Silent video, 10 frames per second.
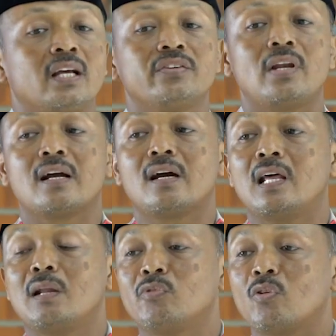yang selaka
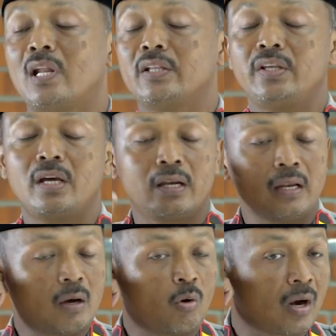dalam sholatnya
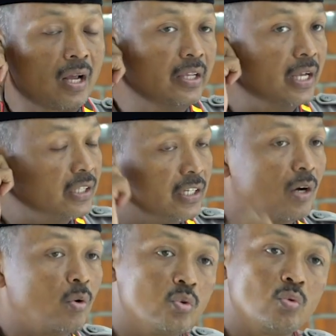adalah orang yang
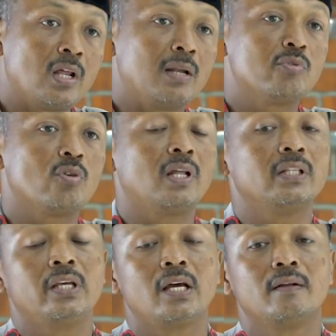tidak khusuk dalam
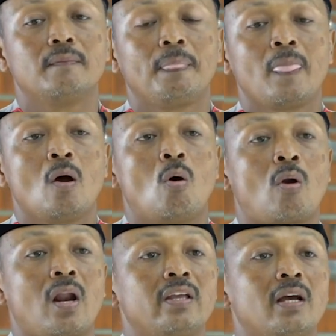sholatnya,
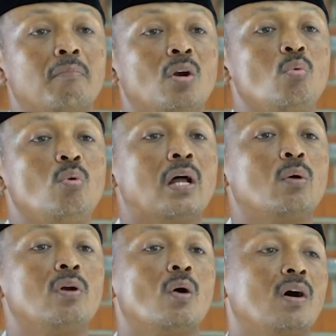orang yang
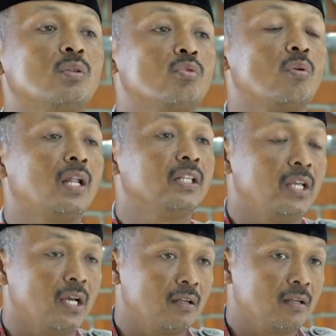menunda-nunda waktu
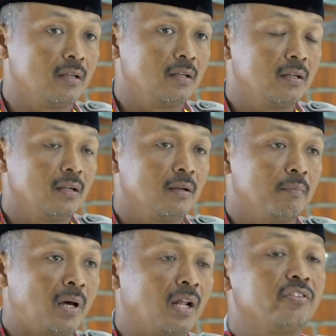sholatnya.
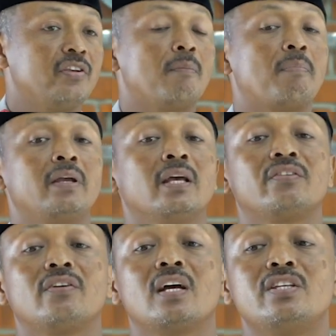Barang siapa yang
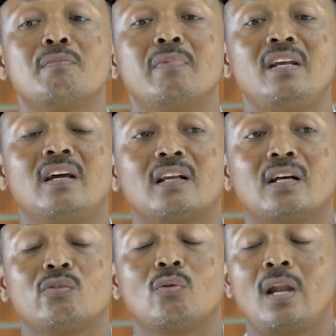sengaja
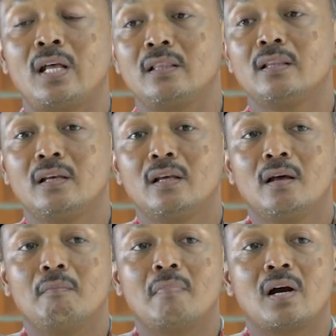meninggalkan sholat,
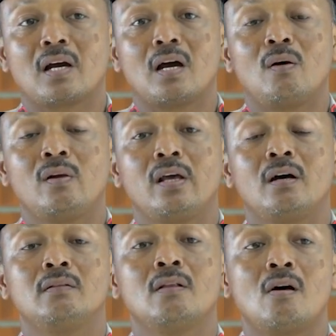maka oleh
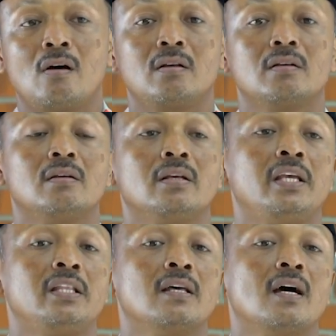Allah
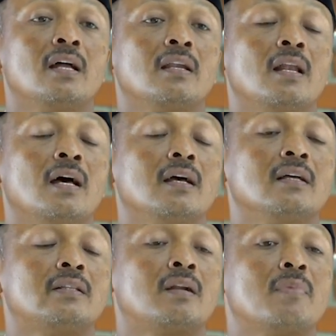kita adalah
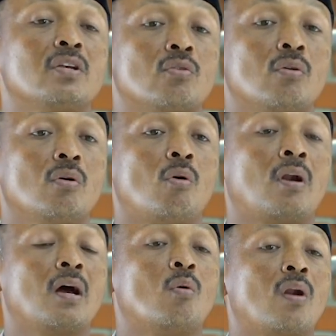termasuk
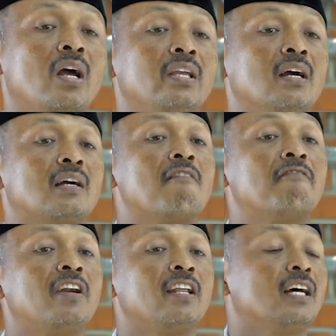orang-orang yang
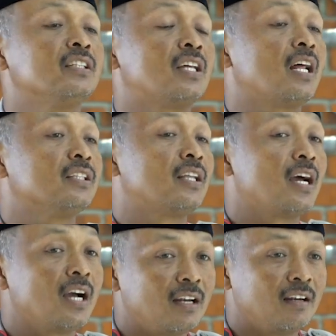kafir yang
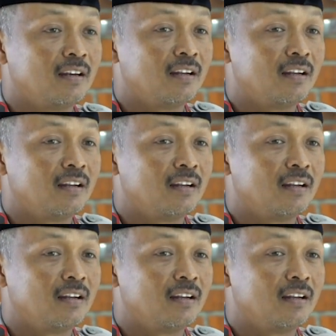terang-terangan.